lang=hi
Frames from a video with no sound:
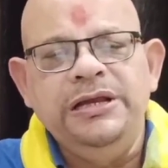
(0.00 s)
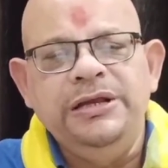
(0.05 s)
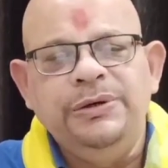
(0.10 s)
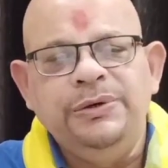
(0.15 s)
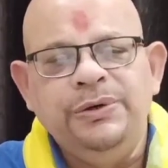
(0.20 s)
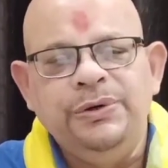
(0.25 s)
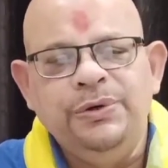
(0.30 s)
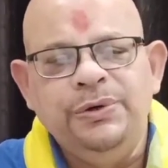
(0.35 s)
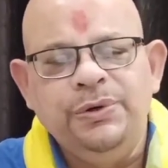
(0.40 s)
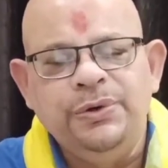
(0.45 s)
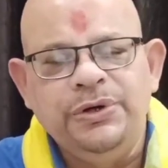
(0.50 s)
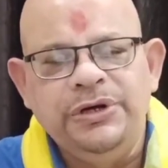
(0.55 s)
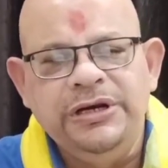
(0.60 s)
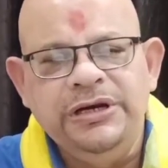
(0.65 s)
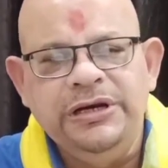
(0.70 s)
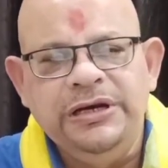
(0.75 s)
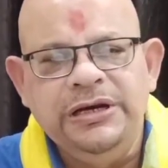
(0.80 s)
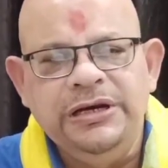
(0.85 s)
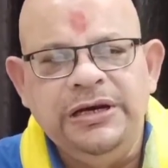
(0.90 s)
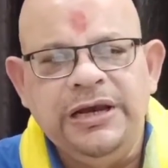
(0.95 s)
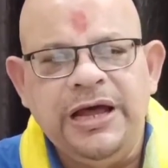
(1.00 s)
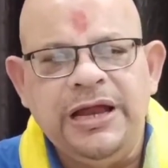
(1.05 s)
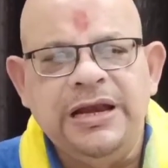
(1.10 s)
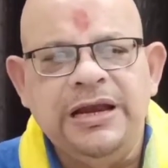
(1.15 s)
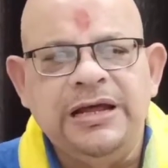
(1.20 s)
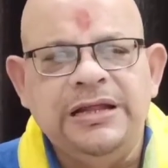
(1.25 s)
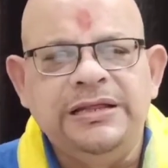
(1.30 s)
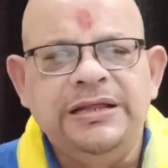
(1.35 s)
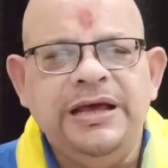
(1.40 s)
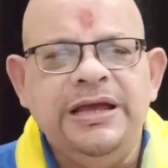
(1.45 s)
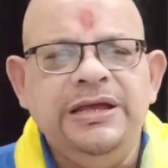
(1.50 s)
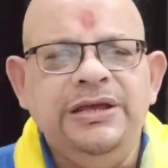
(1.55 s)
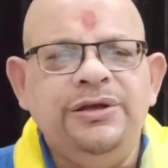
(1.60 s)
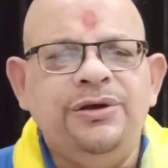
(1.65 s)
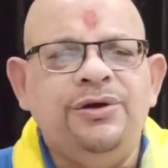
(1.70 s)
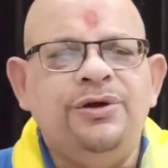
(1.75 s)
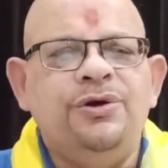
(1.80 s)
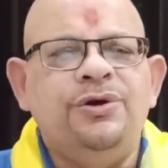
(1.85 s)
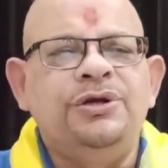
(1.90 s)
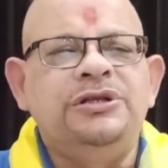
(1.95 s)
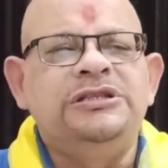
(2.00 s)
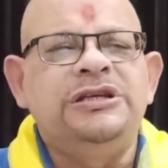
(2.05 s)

लिहोरी लल दैयो